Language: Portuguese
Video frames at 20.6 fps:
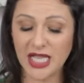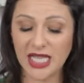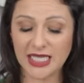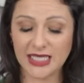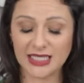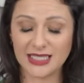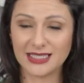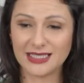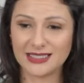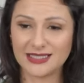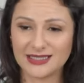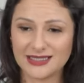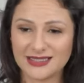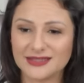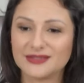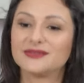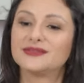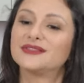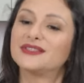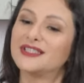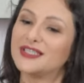Mais
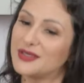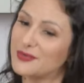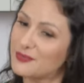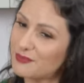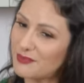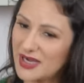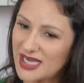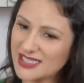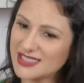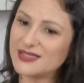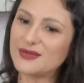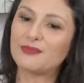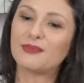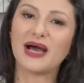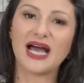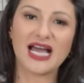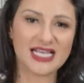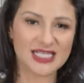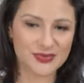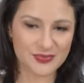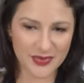parecendo uma mais, coxinha.
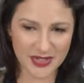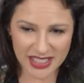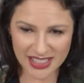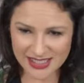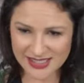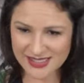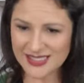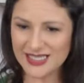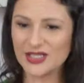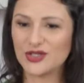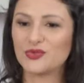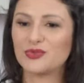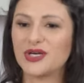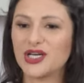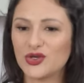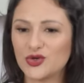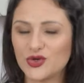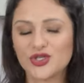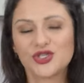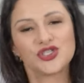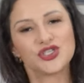Mais né? parecendo uma
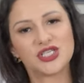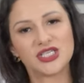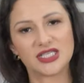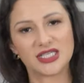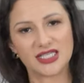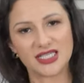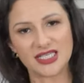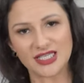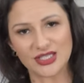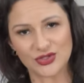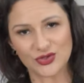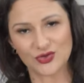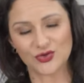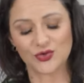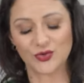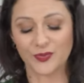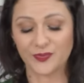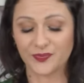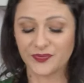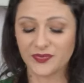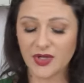coxinha,
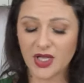isso.